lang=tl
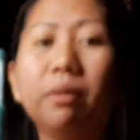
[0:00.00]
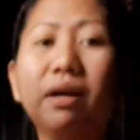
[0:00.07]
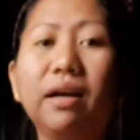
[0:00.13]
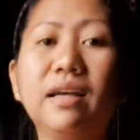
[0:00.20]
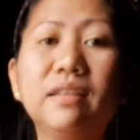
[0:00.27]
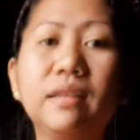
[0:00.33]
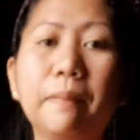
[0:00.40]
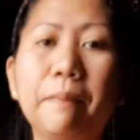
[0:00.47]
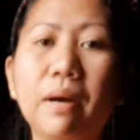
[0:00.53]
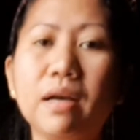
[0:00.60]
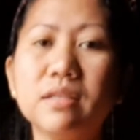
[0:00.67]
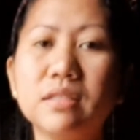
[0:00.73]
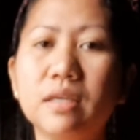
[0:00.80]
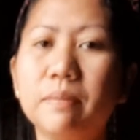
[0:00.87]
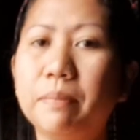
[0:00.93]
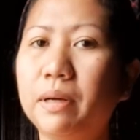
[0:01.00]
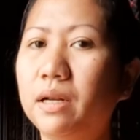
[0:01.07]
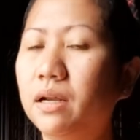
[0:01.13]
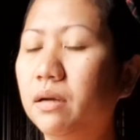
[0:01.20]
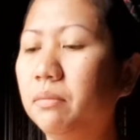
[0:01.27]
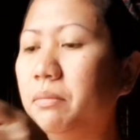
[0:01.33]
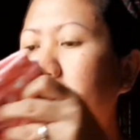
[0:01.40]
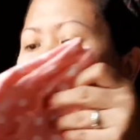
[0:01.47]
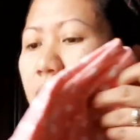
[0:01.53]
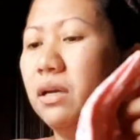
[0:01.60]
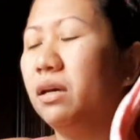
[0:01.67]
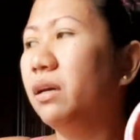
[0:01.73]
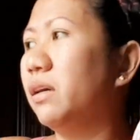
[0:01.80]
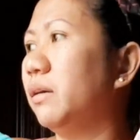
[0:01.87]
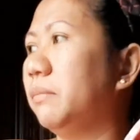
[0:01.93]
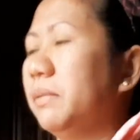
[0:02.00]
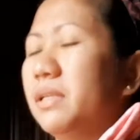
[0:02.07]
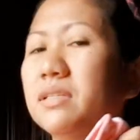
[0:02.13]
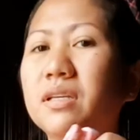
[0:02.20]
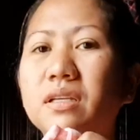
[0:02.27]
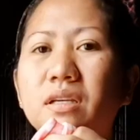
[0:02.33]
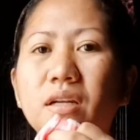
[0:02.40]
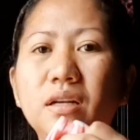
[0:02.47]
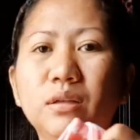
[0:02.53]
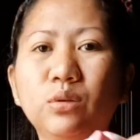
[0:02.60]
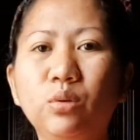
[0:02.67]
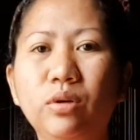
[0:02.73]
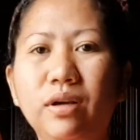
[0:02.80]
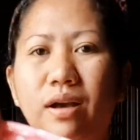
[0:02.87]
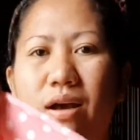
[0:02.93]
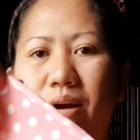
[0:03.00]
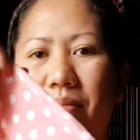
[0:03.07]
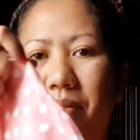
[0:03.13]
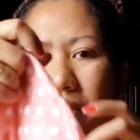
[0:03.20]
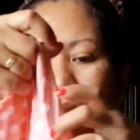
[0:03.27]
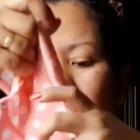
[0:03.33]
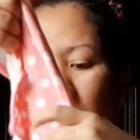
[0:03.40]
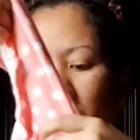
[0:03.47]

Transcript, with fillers: magaganda pa kasi parang minsan niya lang to nagamit.